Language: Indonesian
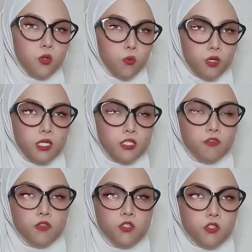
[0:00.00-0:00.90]
Well, di
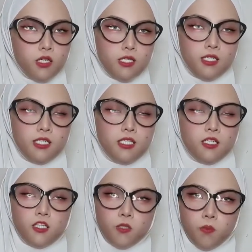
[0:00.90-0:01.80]
video kali ini
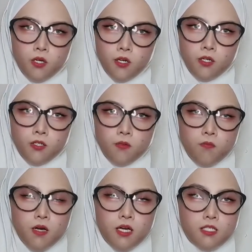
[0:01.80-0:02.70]
kita bakal
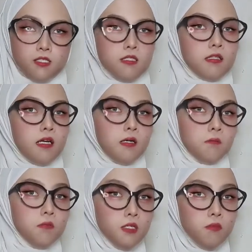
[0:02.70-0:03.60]
ngebahas tentang
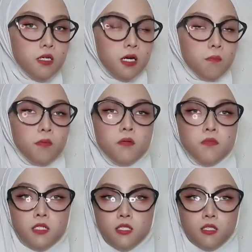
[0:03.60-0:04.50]
beberapa
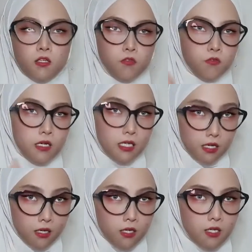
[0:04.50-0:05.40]
berita
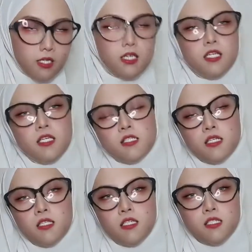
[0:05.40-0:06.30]
viral yang
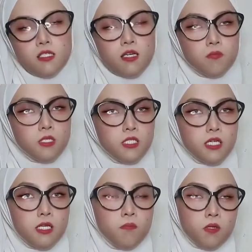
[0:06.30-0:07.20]
saat ini sedang
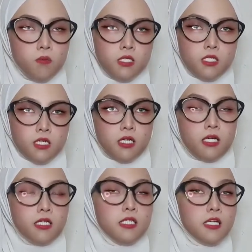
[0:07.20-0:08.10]
menjadi
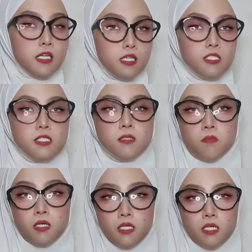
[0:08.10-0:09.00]
perbincangan dari
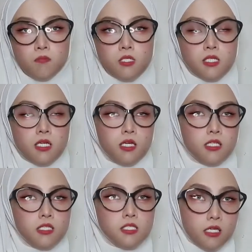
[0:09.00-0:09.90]
sebagian besar
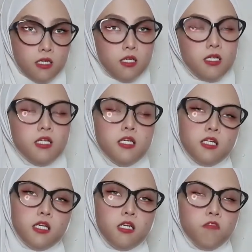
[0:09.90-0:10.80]
netizen
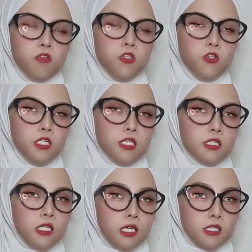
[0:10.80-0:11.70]
karena videonya
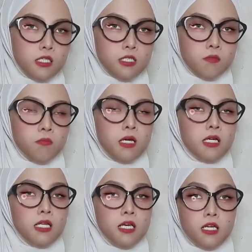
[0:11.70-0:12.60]
telah tersebar
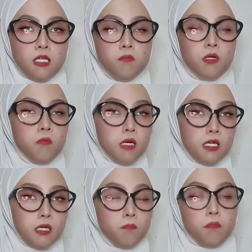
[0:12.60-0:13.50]
dari
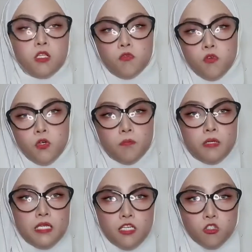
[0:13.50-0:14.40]
berbagai platform
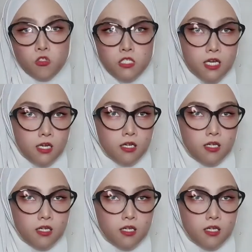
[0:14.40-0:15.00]
media sosial.